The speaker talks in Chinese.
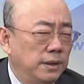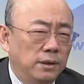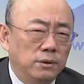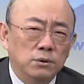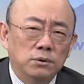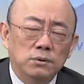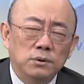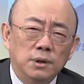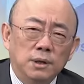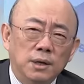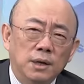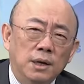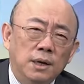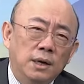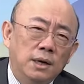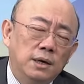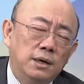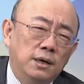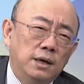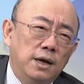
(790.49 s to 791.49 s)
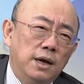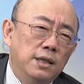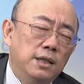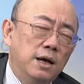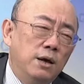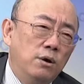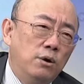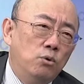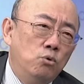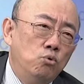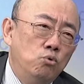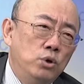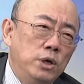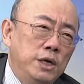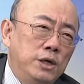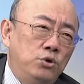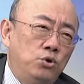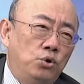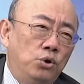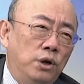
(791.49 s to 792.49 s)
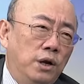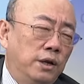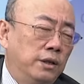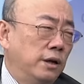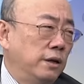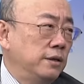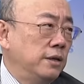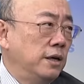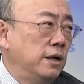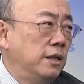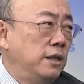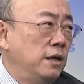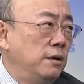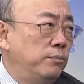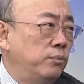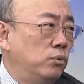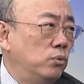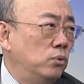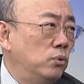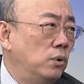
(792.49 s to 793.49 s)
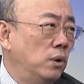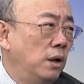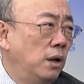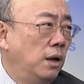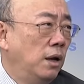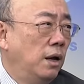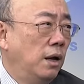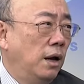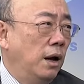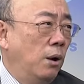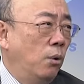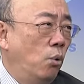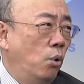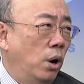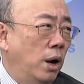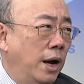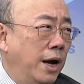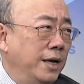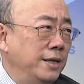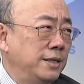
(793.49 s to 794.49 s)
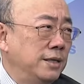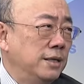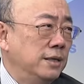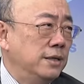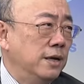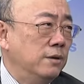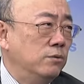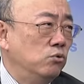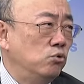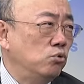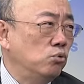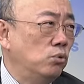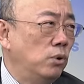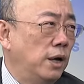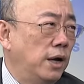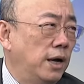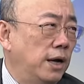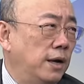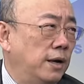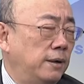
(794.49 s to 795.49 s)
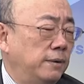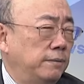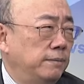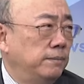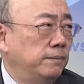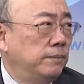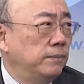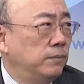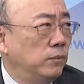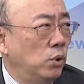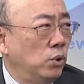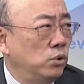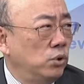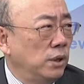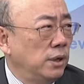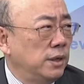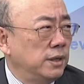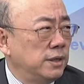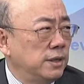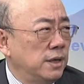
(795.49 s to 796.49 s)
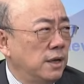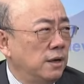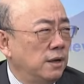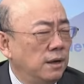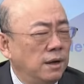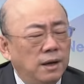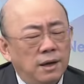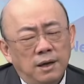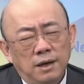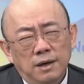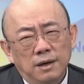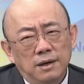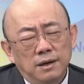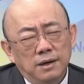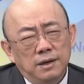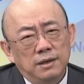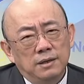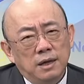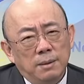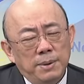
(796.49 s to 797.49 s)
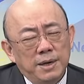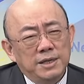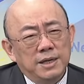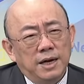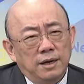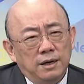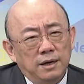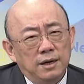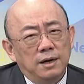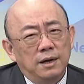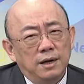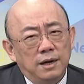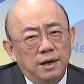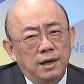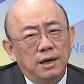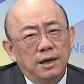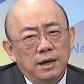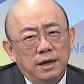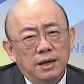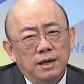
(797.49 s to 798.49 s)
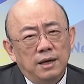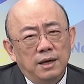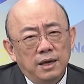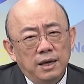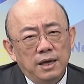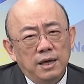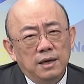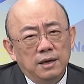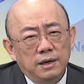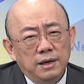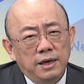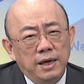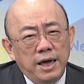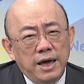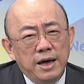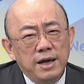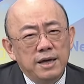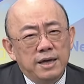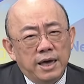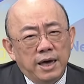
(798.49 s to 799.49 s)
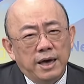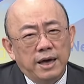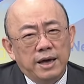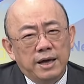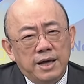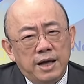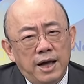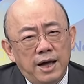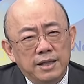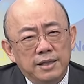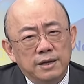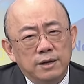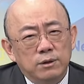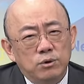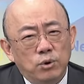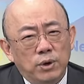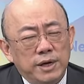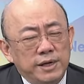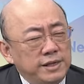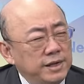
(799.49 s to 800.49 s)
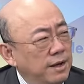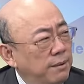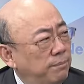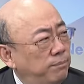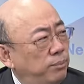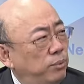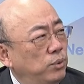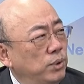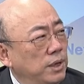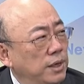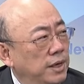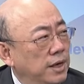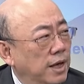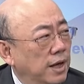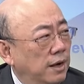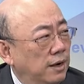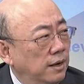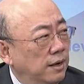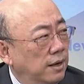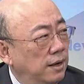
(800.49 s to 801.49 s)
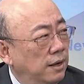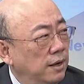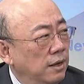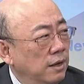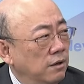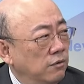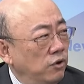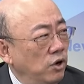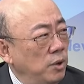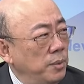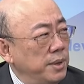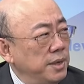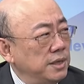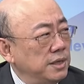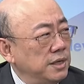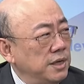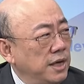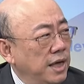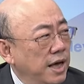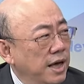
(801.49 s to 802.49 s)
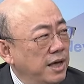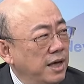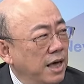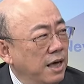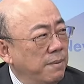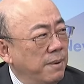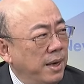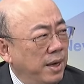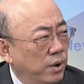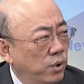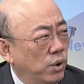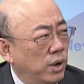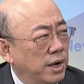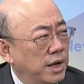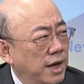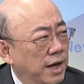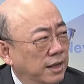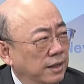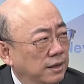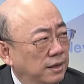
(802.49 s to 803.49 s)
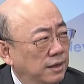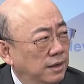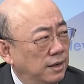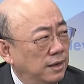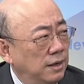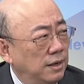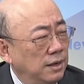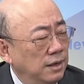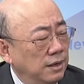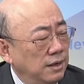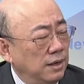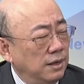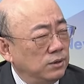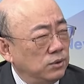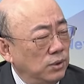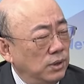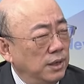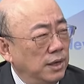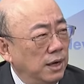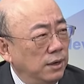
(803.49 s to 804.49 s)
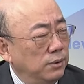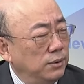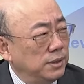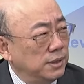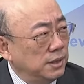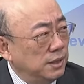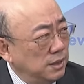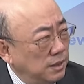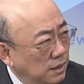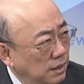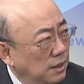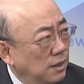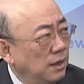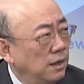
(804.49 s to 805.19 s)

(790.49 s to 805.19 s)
他就说，你看他无理取闹到这个地步，是啊，我还是忍住了。嗯，我觉得是的，坦白讲，那个演给看的对象不一样。对，菲律宾是演给美国看的。嗯，那中国大陆是